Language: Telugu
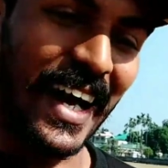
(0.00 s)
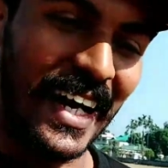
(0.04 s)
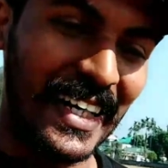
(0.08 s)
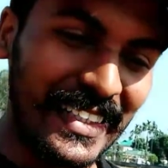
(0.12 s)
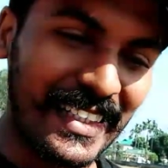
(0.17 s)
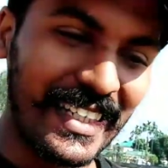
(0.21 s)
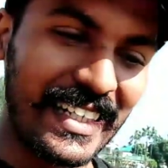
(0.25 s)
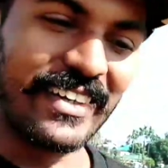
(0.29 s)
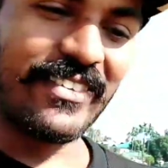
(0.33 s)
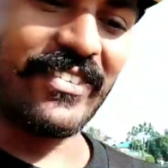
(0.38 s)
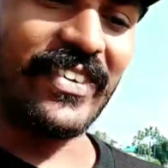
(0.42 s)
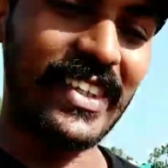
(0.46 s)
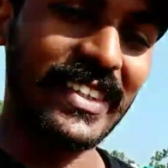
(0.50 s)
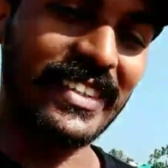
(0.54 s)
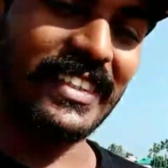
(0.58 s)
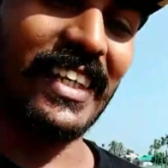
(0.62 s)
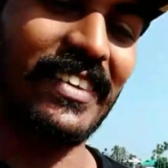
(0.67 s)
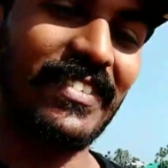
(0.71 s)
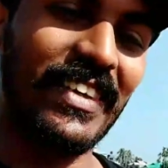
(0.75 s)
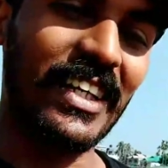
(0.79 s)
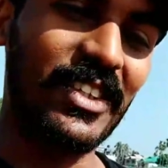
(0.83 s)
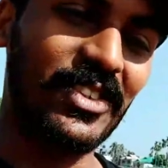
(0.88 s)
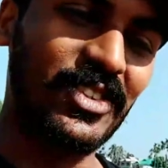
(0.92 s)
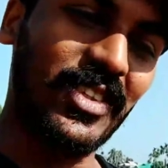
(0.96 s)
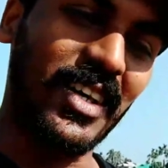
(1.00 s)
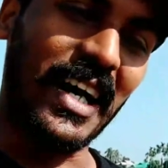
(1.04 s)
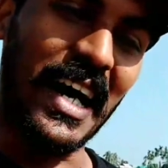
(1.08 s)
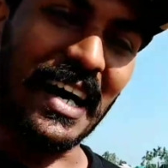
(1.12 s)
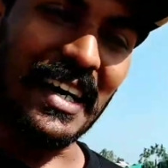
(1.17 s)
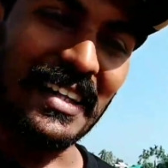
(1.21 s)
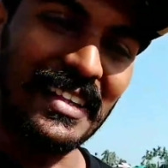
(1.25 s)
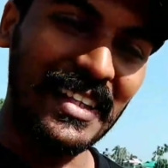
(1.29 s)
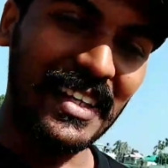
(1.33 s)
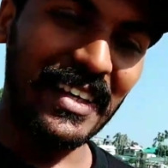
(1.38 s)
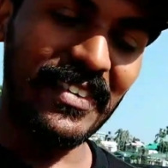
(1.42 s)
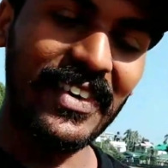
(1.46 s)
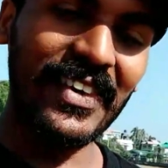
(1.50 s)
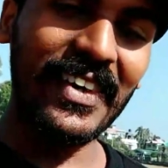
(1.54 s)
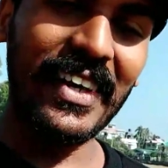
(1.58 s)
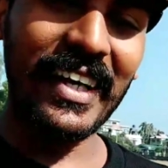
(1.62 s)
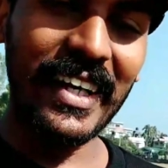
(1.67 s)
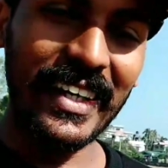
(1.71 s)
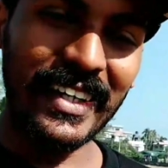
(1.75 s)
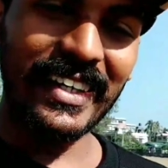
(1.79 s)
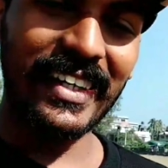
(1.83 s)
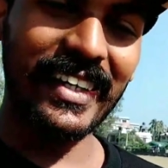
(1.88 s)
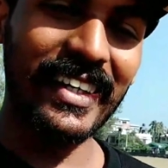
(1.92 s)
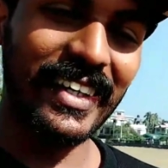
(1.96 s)
అదే డిఫరెన్స్ అనమాట సో ఆంధ్ర వాళ్ళు
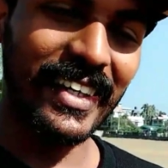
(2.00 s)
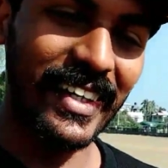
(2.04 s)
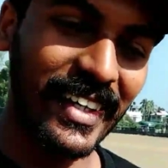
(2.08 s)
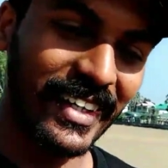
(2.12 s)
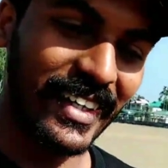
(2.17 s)
ఏంటంటే